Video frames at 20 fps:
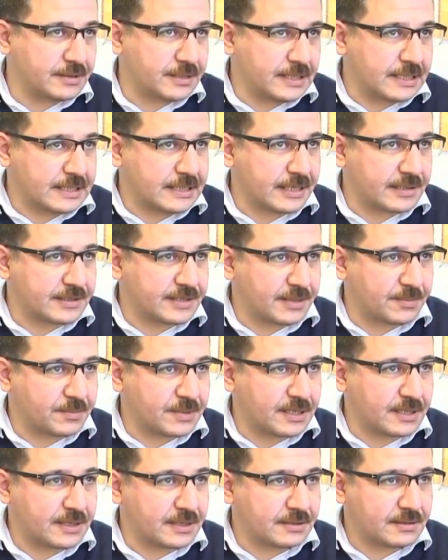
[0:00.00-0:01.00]
İlk
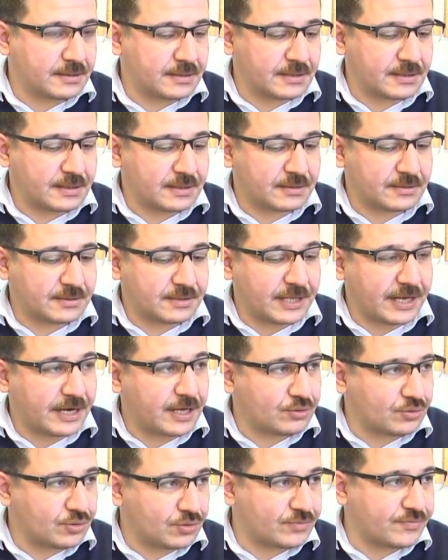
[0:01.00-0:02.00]
etapta e,
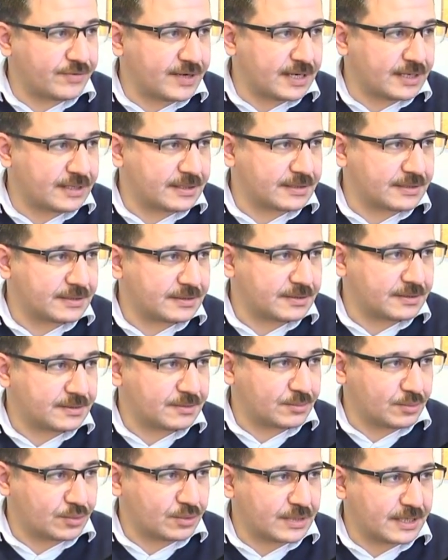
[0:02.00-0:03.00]
tereddüt vardı
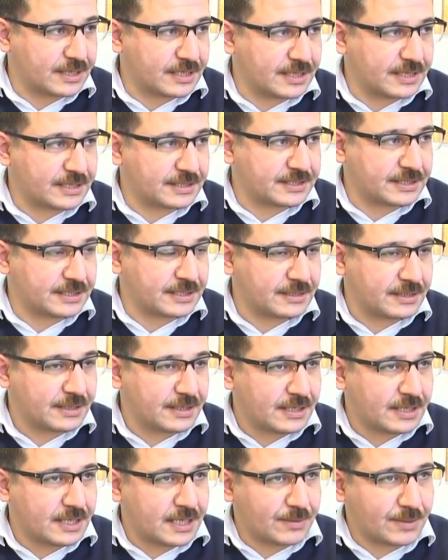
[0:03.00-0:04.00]
mutlaka ki.
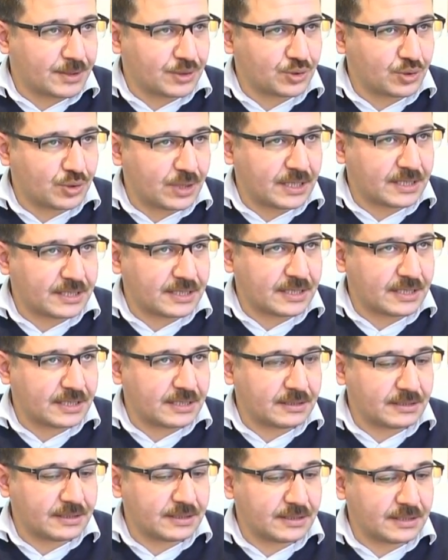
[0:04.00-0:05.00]
Ama şu
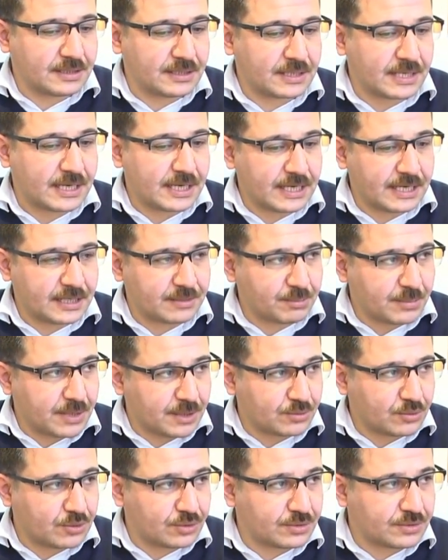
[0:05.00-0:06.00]
anda e, gayet
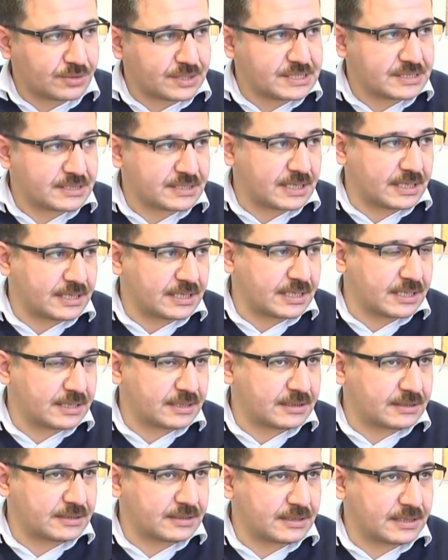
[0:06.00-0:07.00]
memnun insanlar.
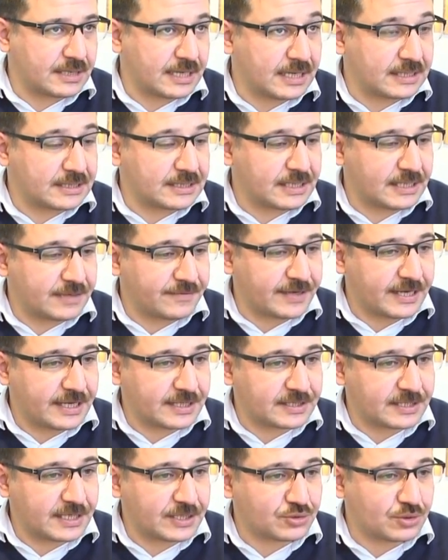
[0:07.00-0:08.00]
E, hatta ve
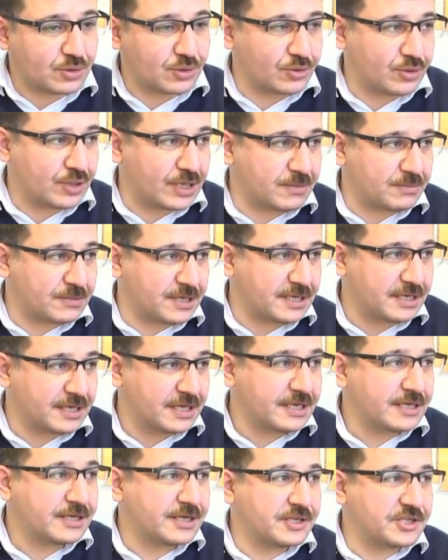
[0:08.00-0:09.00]
hatta son dönemde
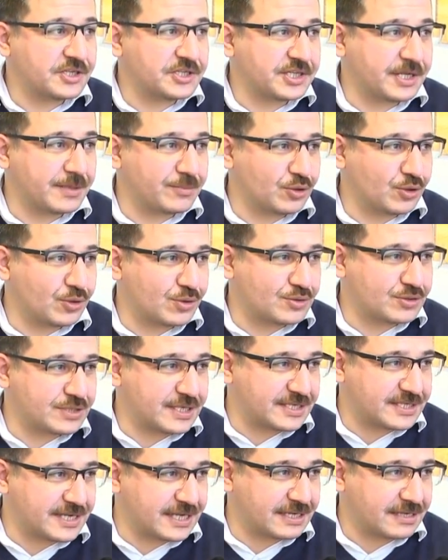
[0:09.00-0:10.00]
yetişemiyoruz
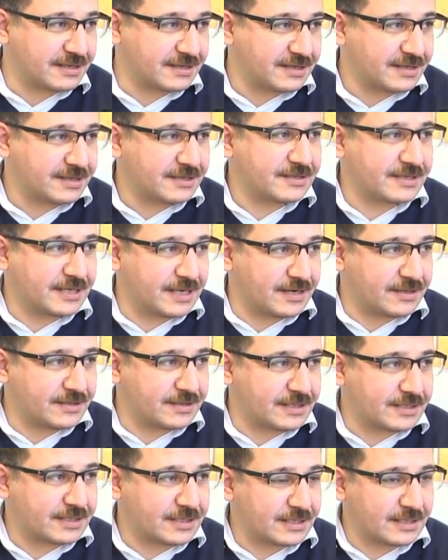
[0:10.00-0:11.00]
desek
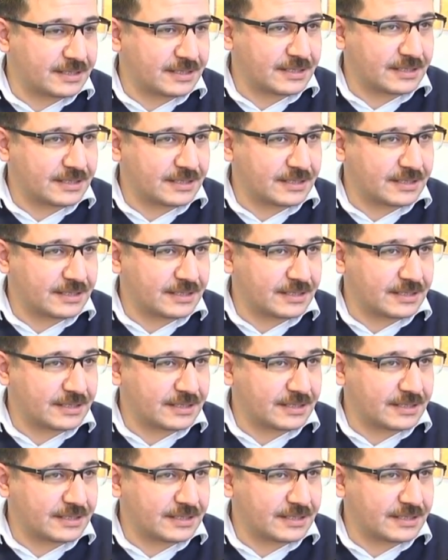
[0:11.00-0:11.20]
yeridir. E,